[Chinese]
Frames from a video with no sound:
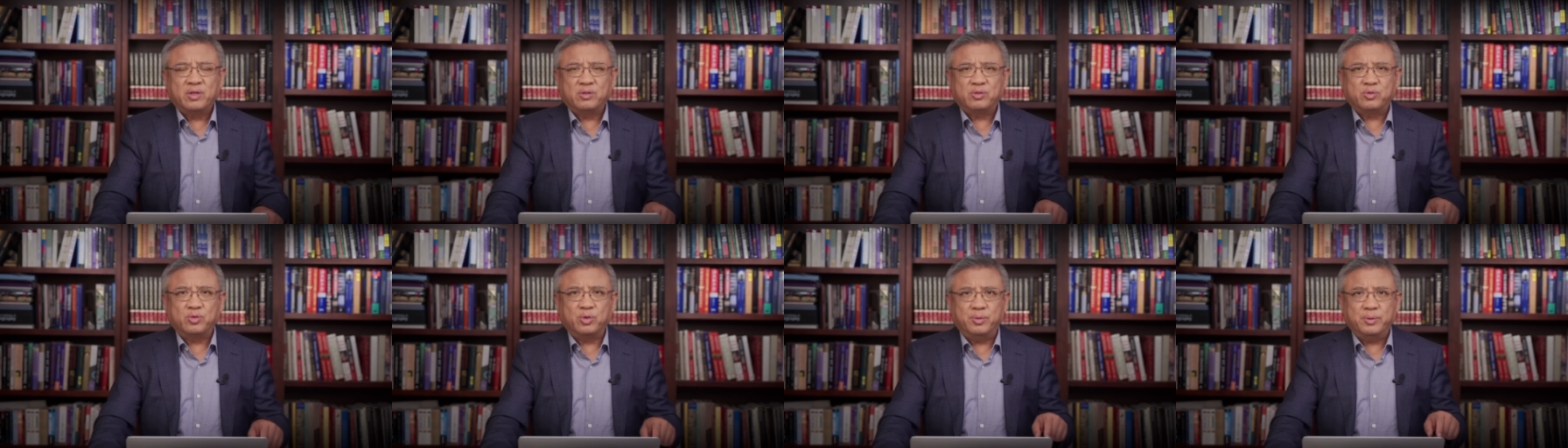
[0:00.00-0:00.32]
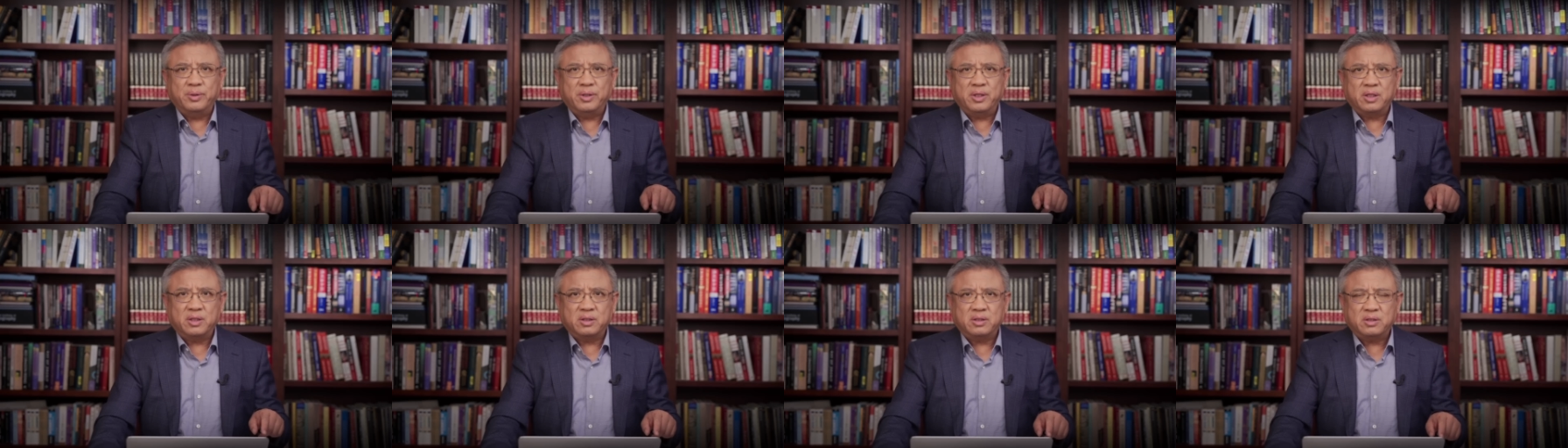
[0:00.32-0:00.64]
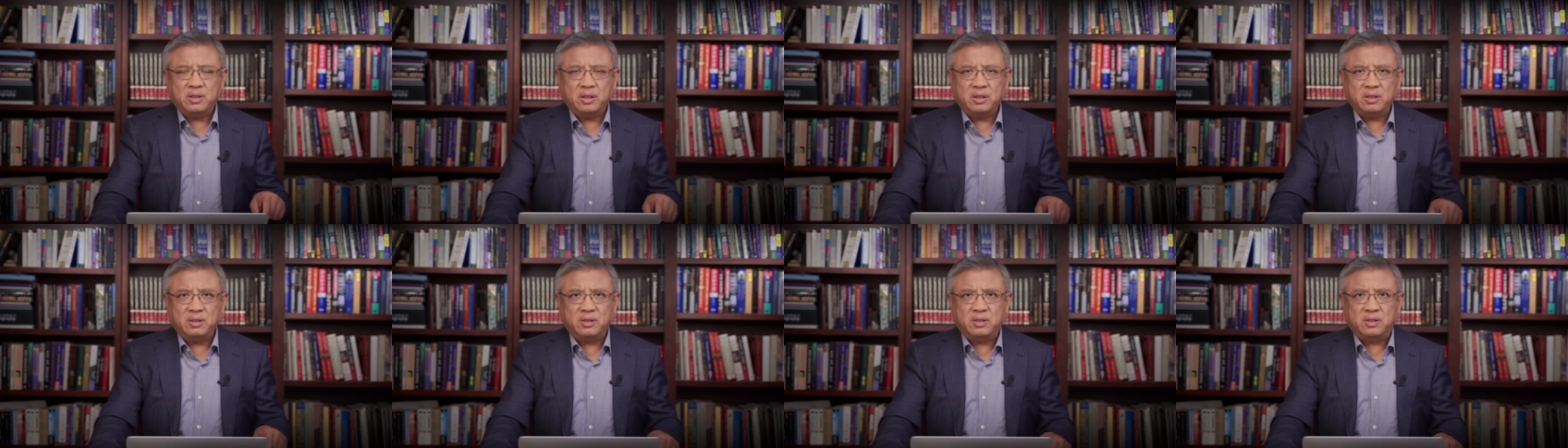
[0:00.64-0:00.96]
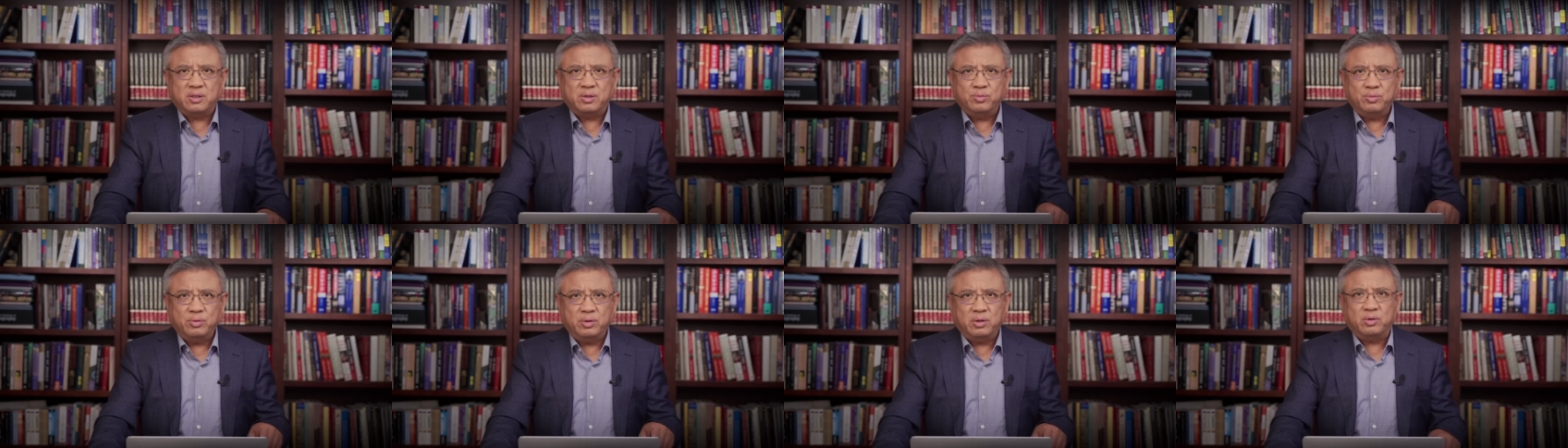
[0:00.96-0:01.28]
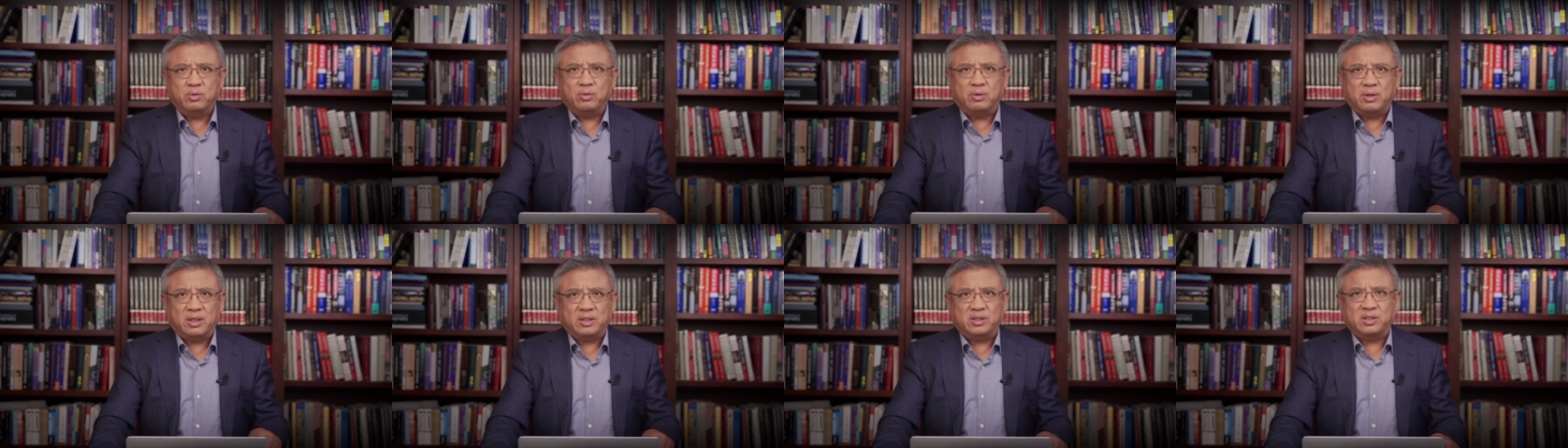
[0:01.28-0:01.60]
作为一个政治运
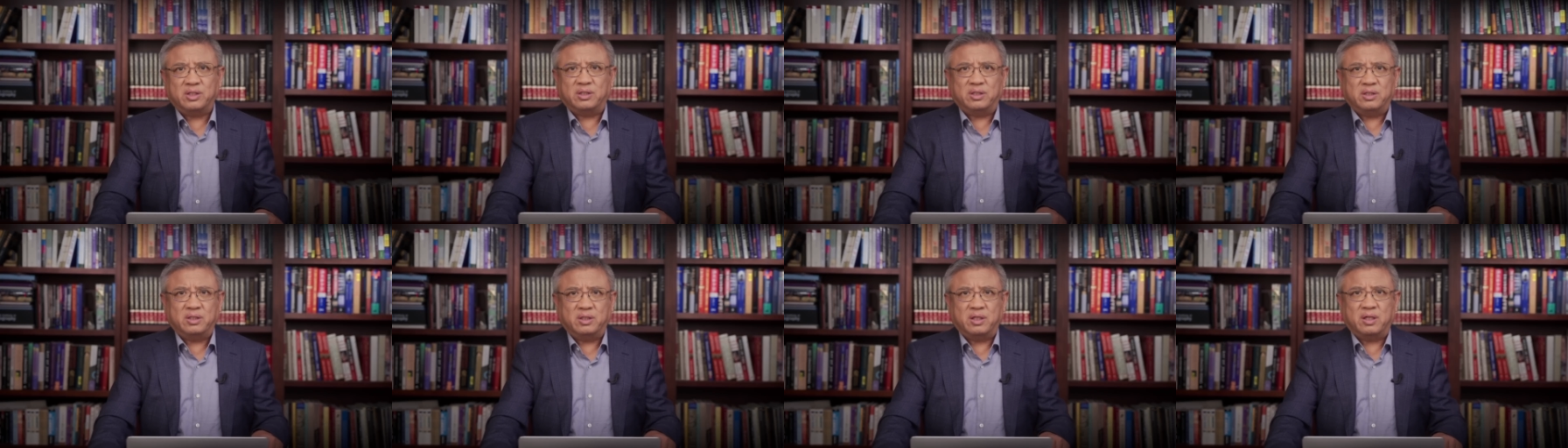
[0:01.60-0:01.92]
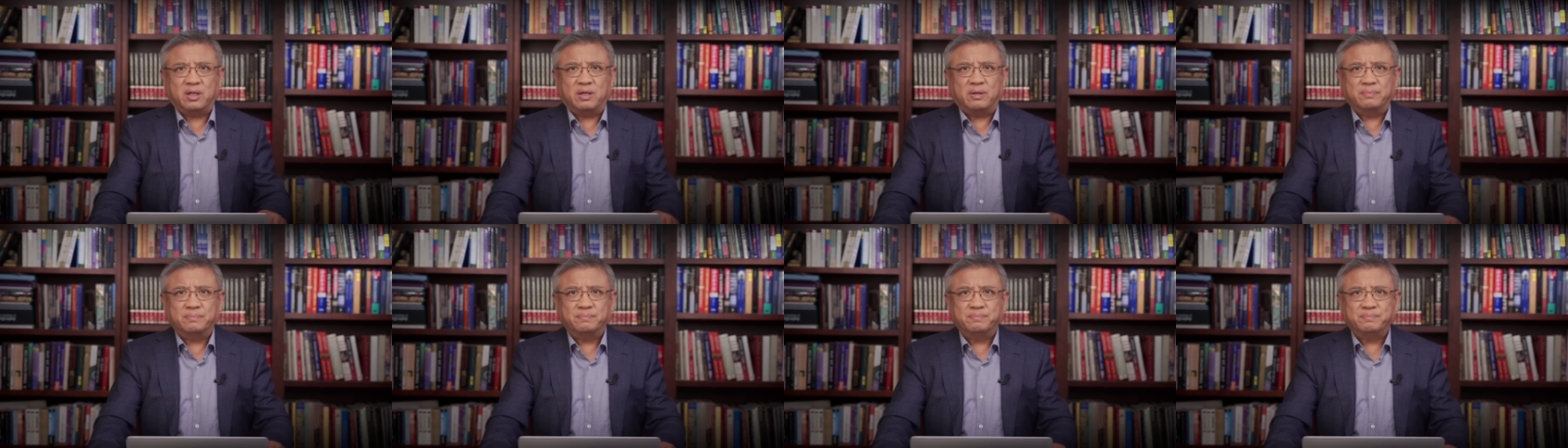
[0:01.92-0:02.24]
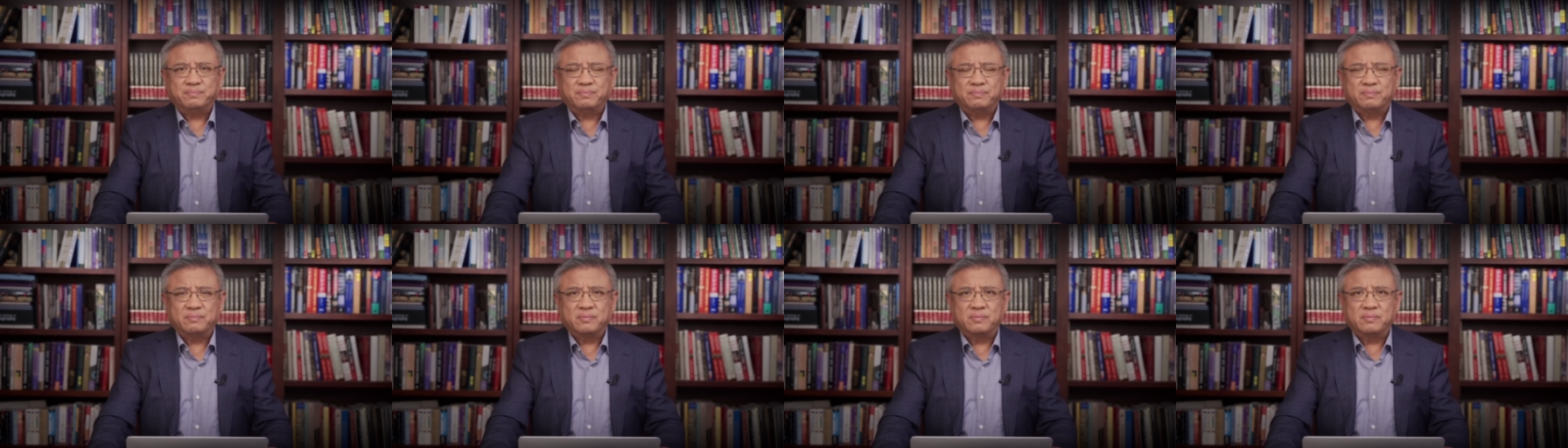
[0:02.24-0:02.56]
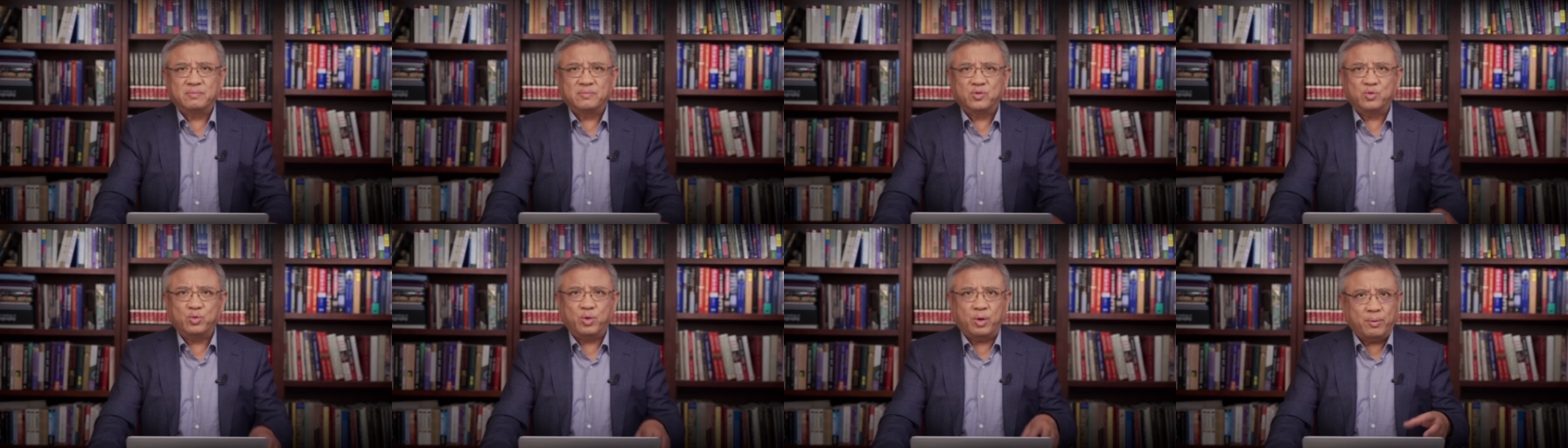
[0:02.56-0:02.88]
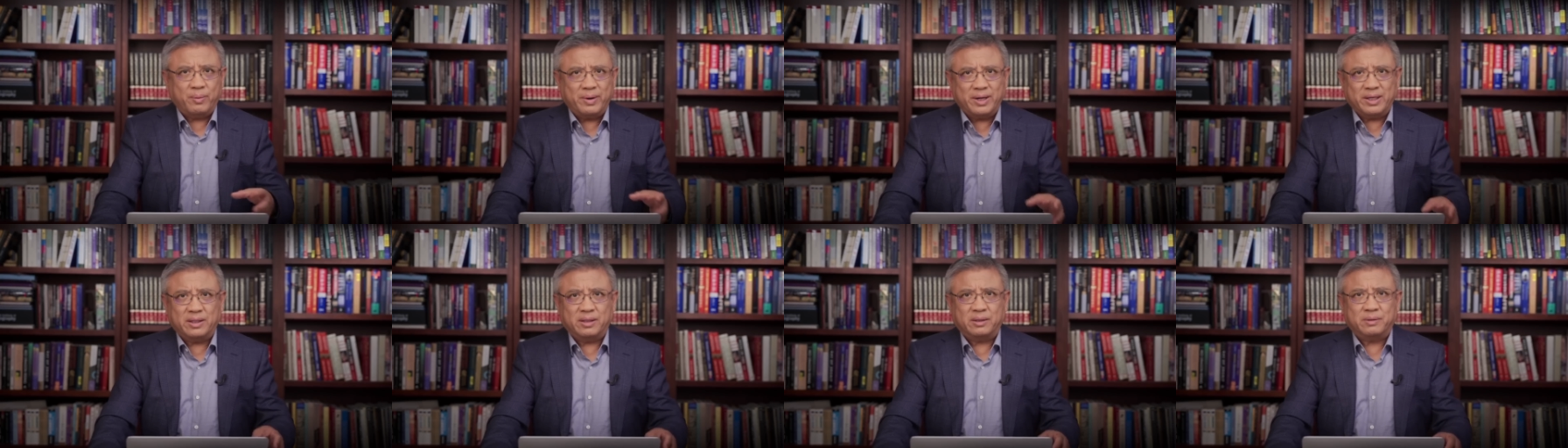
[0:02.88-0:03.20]
动来进行的，对
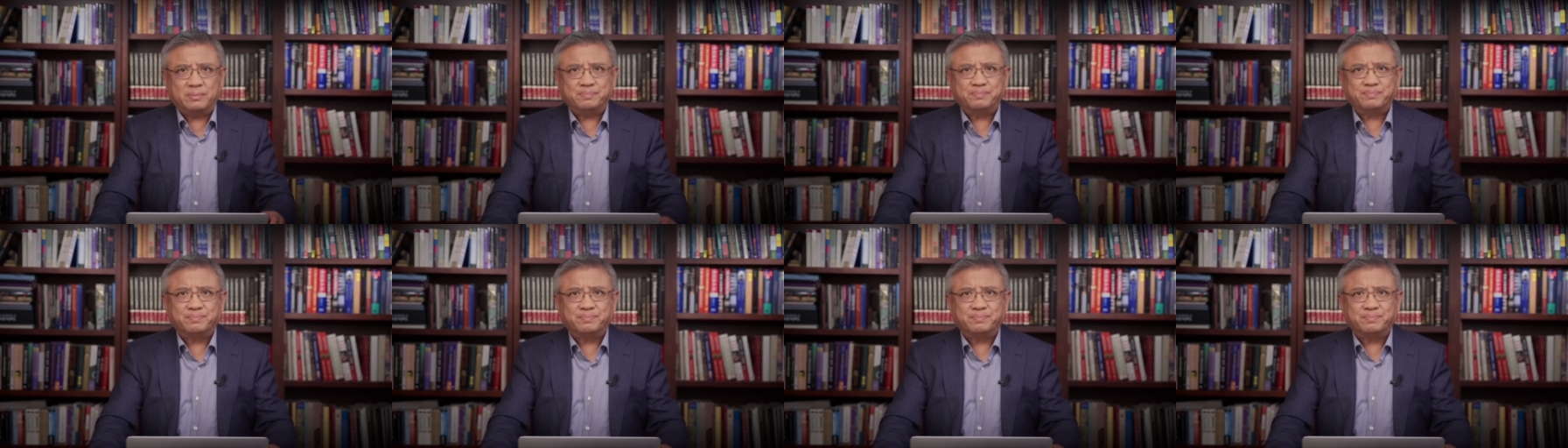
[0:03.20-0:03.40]
外的。